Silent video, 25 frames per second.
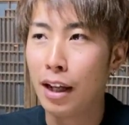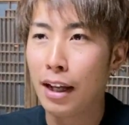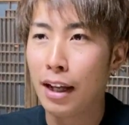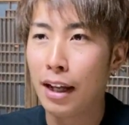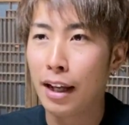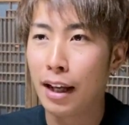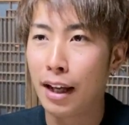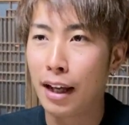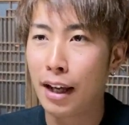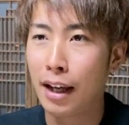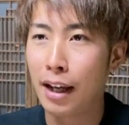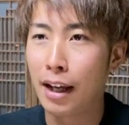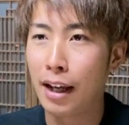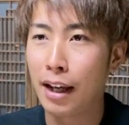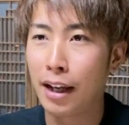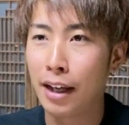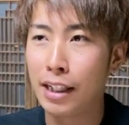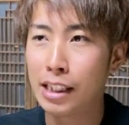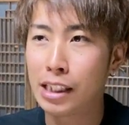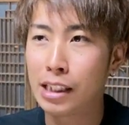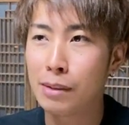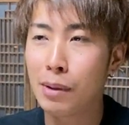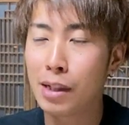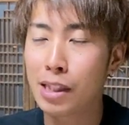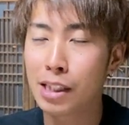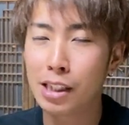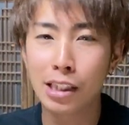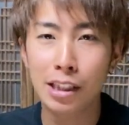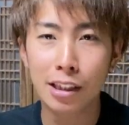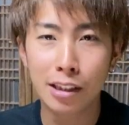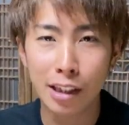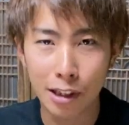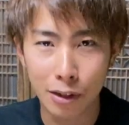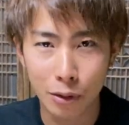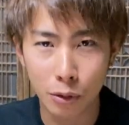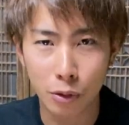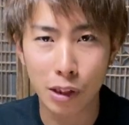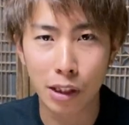えー、一番知り
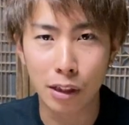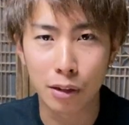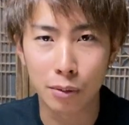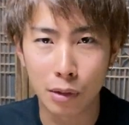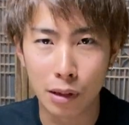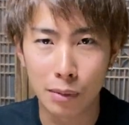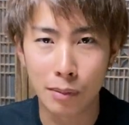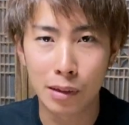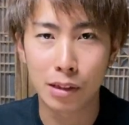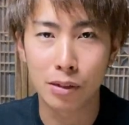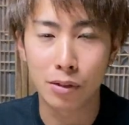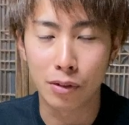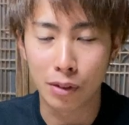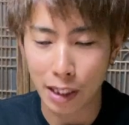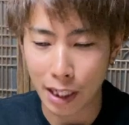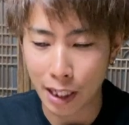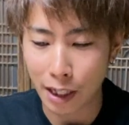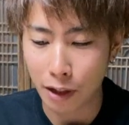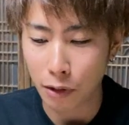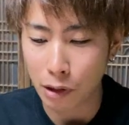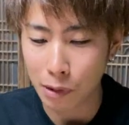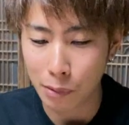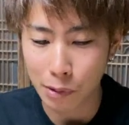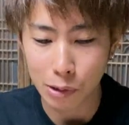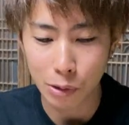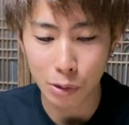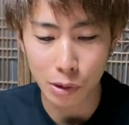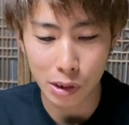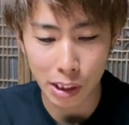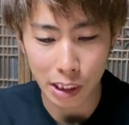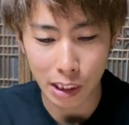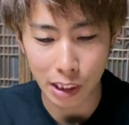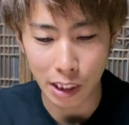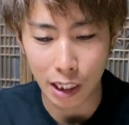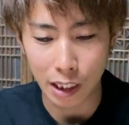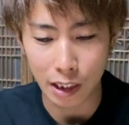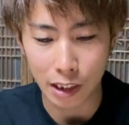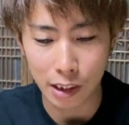たいところだと思いますのでこれも正直
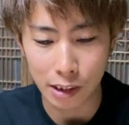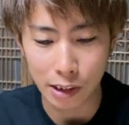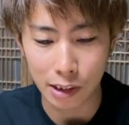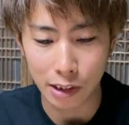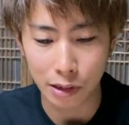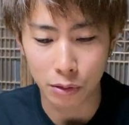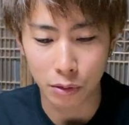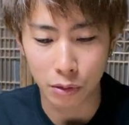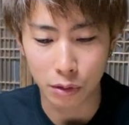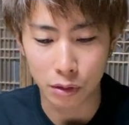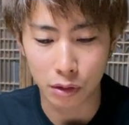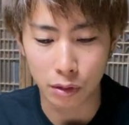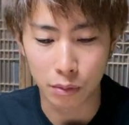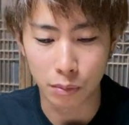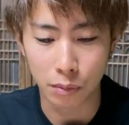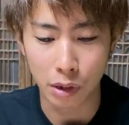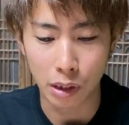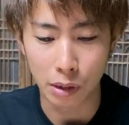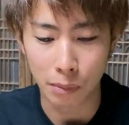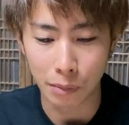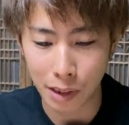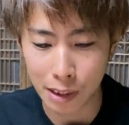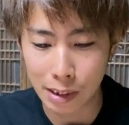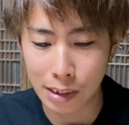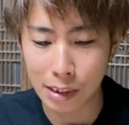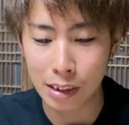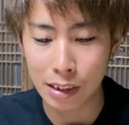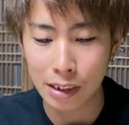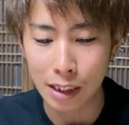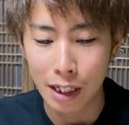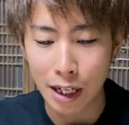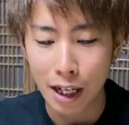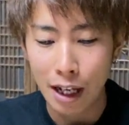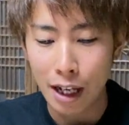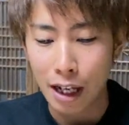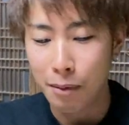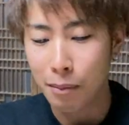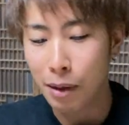に話していこうと思います
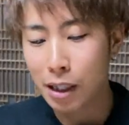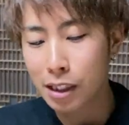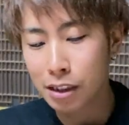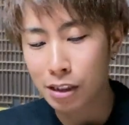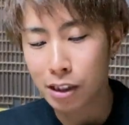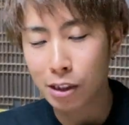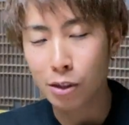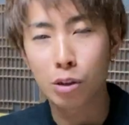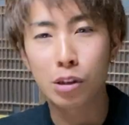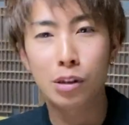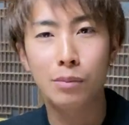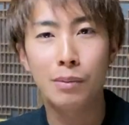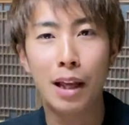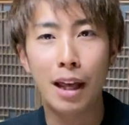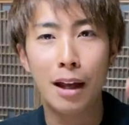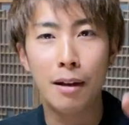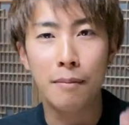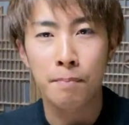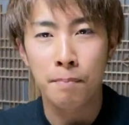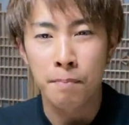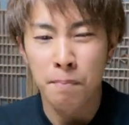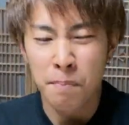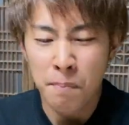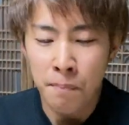まず1つ目